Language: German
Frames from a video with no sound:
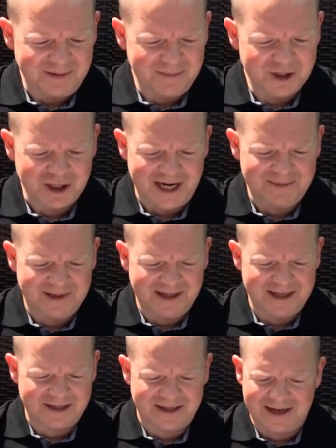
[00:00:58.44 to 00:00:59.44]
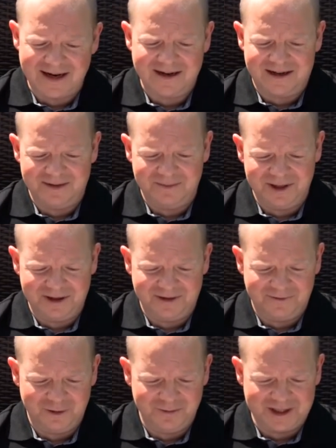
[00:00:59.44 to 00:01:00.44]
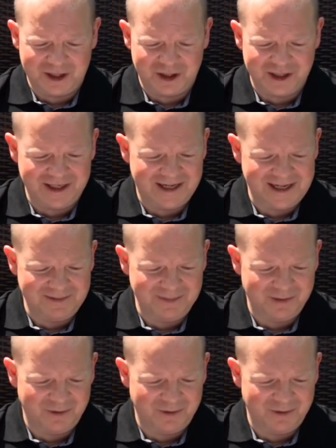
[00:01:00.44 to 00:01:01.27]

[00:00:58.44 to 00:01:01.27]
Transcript: beschreibt in recht langatmiger Form das Stillhalten mit